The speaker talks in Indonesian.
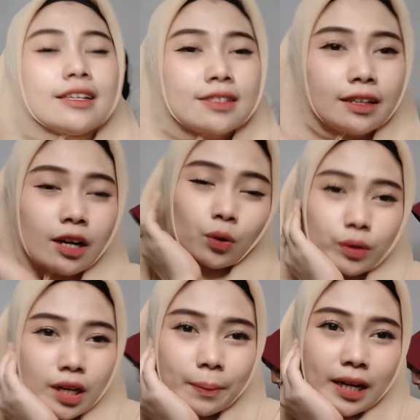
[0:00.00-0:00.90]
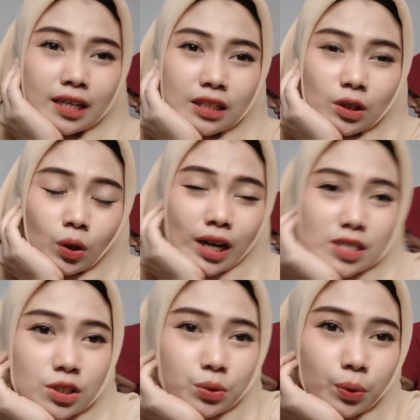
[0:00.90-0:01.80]
aku udah berada di lokasi
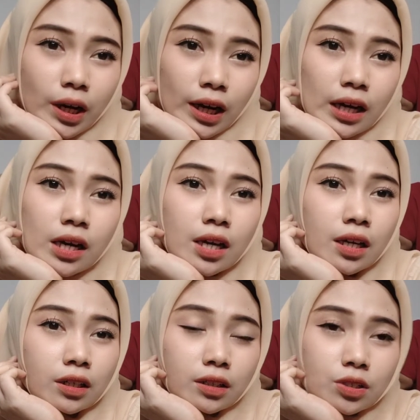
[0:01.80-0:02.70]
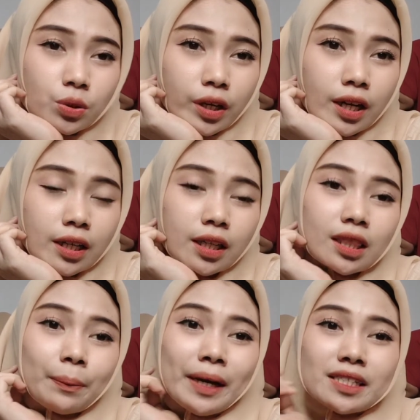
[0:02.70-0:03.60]
2 Di sore hari ini
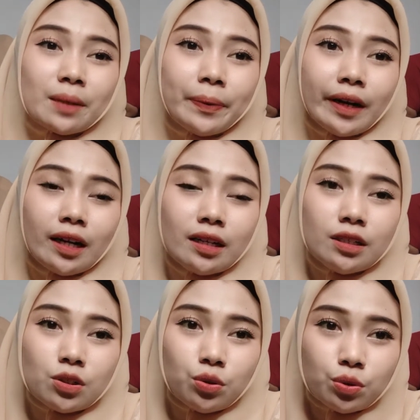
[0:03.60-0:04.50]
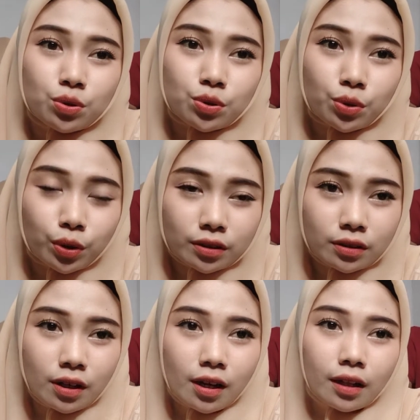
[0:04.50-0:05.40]
tepatnya berada di Dusun
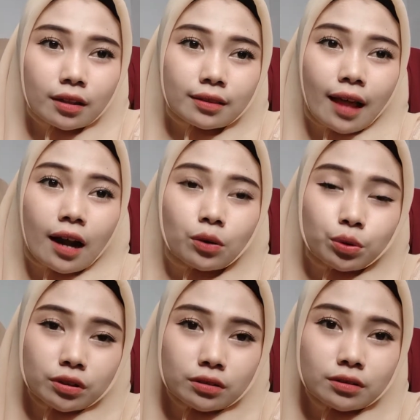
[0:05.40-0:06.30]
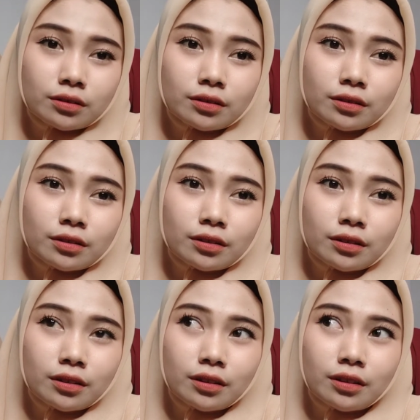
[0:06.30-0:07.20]
Talun
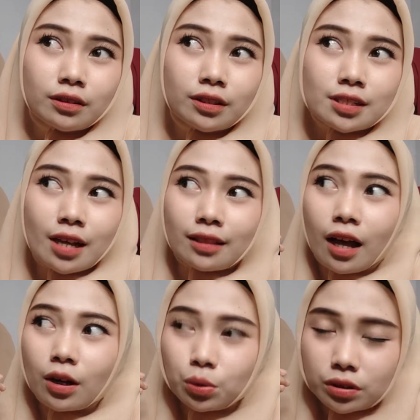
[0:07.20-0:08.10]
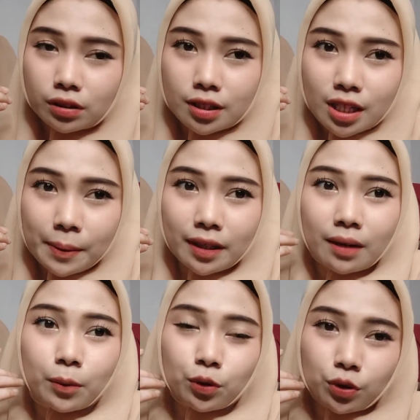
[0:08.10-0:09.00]
Desa Talun, Kecamatan
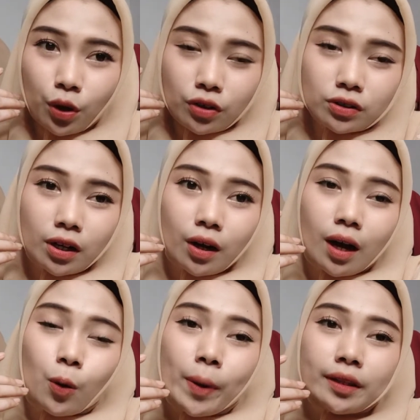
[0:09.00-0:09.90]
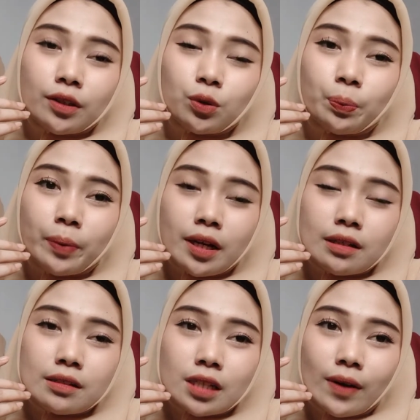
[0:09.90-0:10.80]
Montong, Kabupaten Tuban,
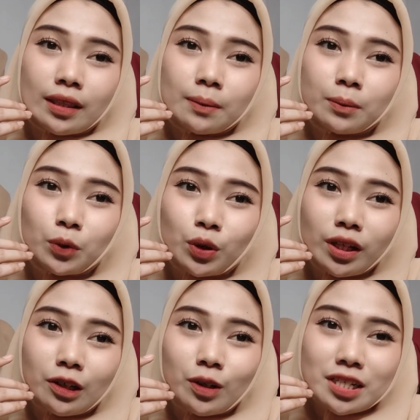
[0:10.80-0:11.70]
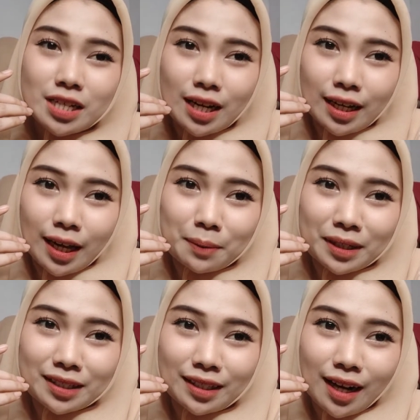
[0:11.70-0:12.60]
Jawa Timur, Indonesia Raya
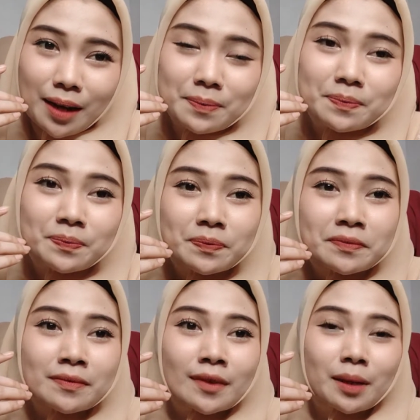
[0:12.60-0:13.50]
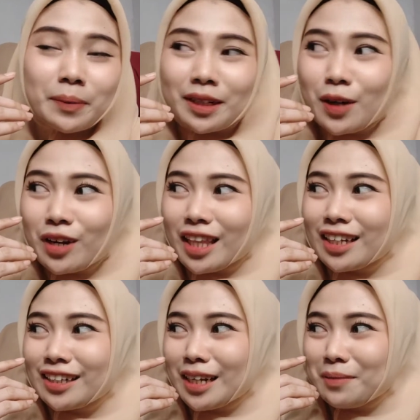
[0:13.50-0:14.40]
Merdeka Berdaulat adil
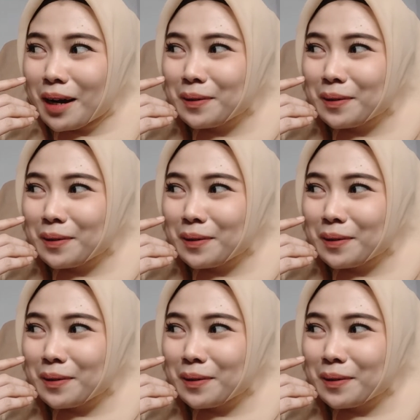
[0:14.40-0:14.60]
dan makmur